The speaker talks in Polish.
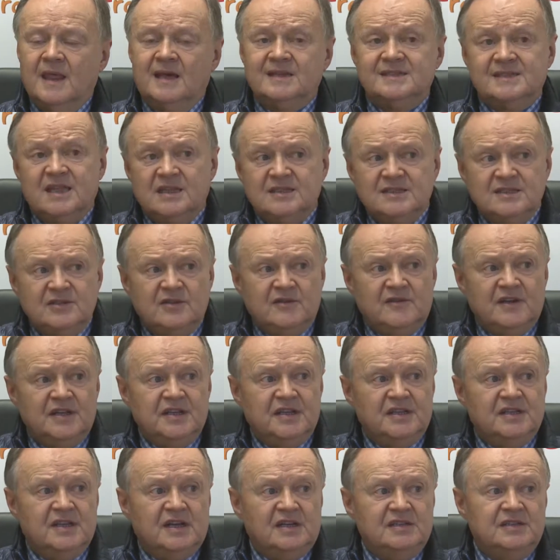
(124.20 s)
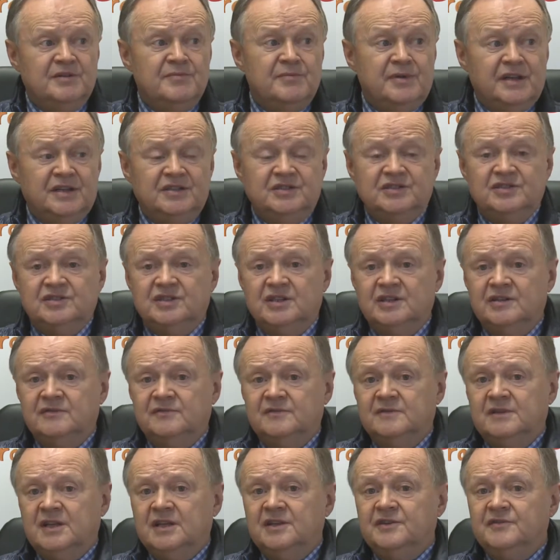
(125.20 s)
Zdecydowanie tak, tym bardziej, że
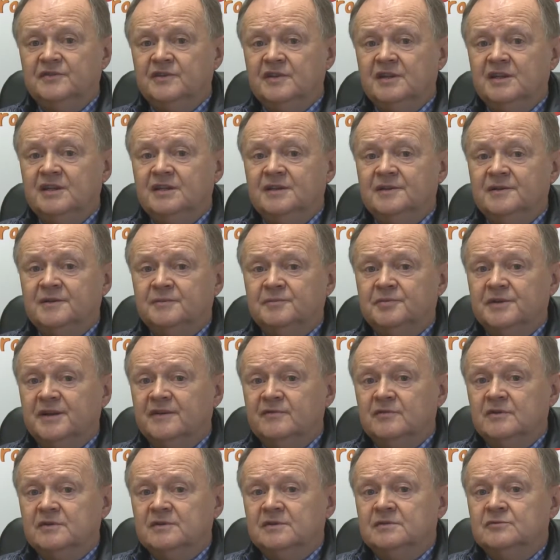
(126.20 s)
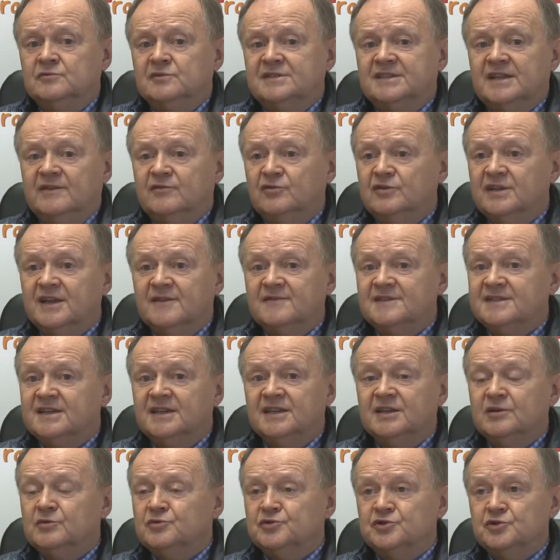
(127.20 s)
w tej chwili e, ustawodawca
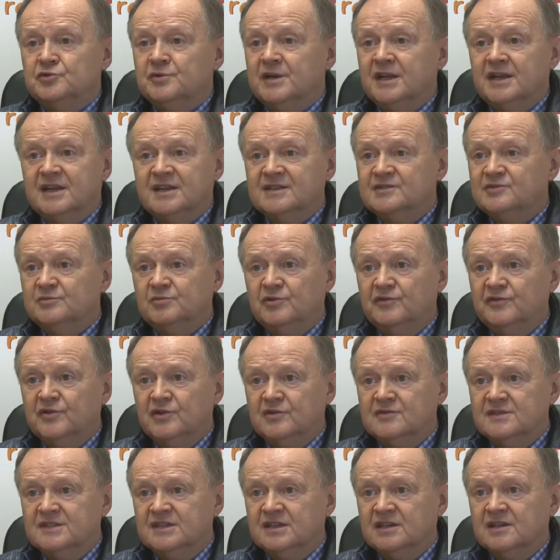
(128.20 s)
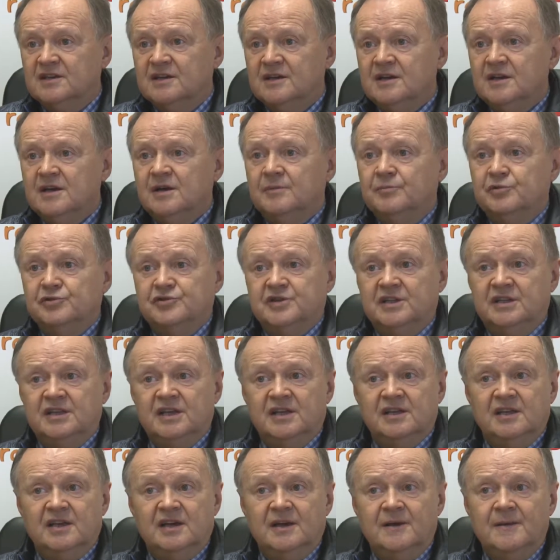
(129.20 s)
nałożył na nas obowiązek
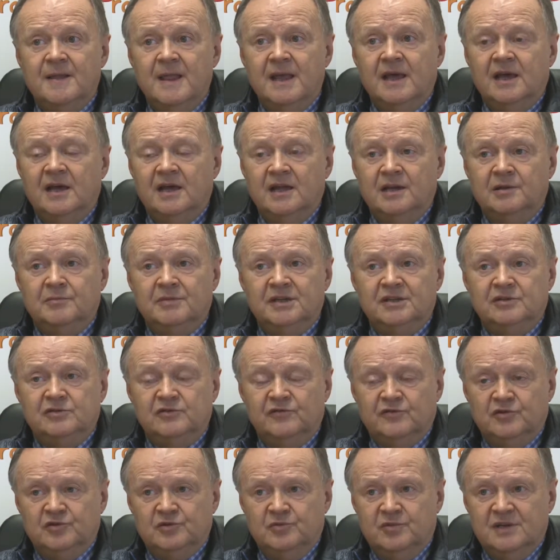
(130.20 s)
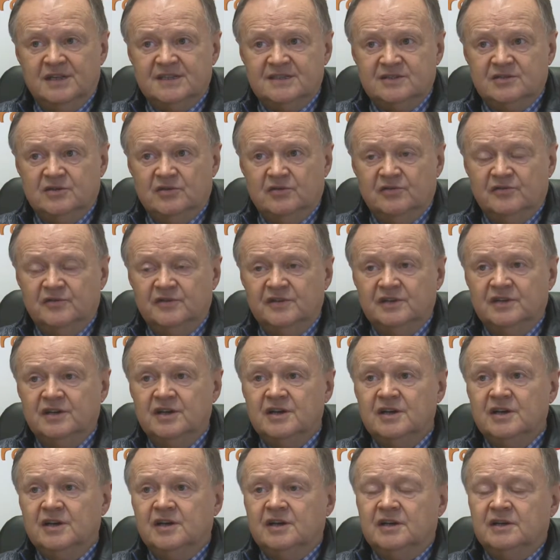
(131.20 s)
posiadania elementów odblaskowych
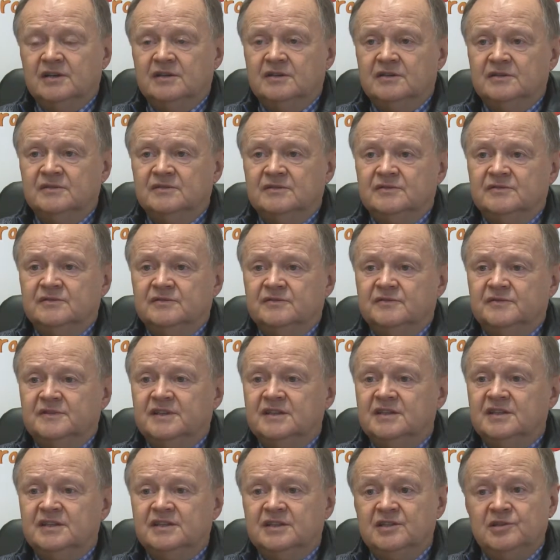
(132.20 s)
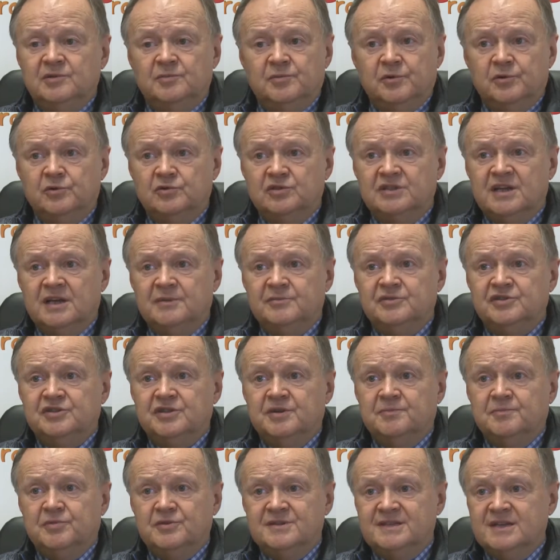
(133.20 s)
e, wtedy, kiedy poruszamy
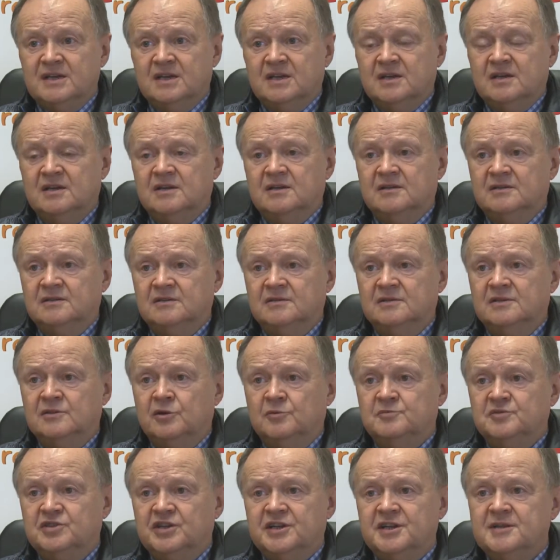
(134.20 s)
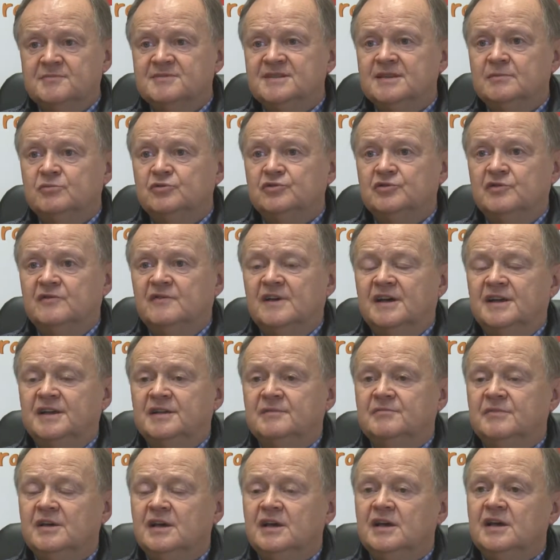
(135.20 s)
się poza obszarem
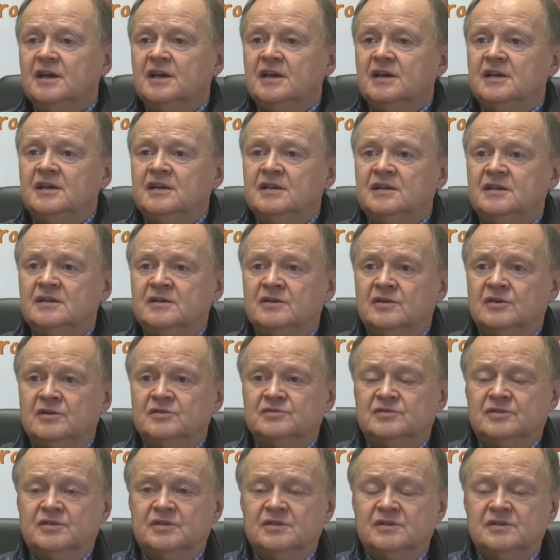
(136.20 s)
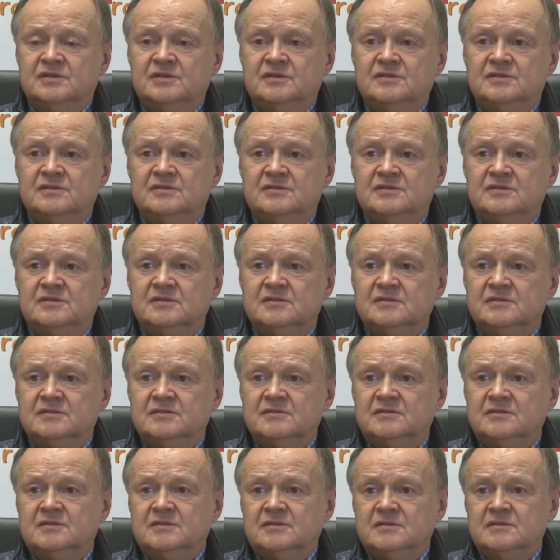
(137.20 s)
zabudowanym i od
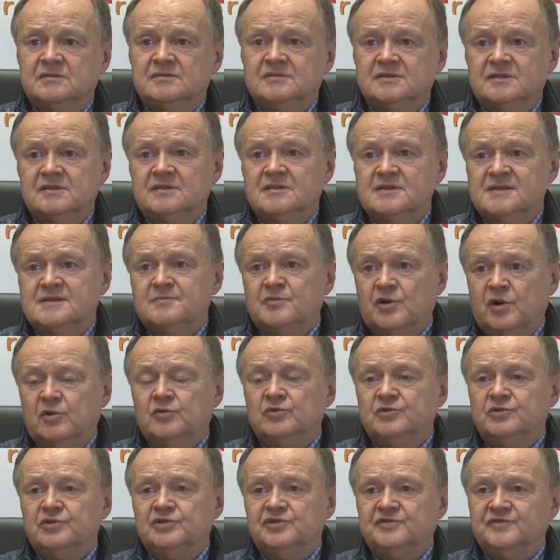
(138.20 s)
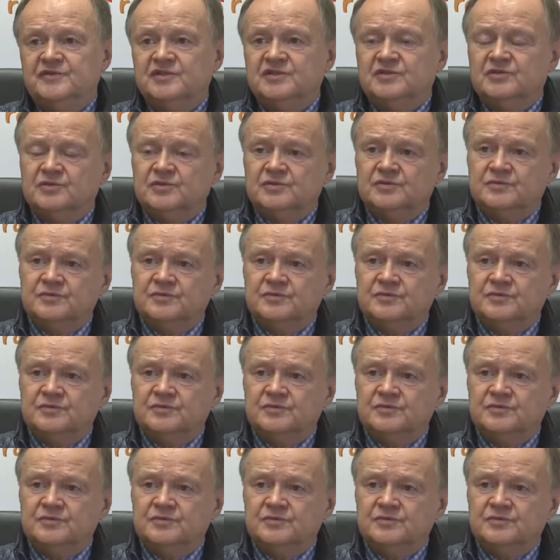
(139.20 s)
y, zmroku do świtu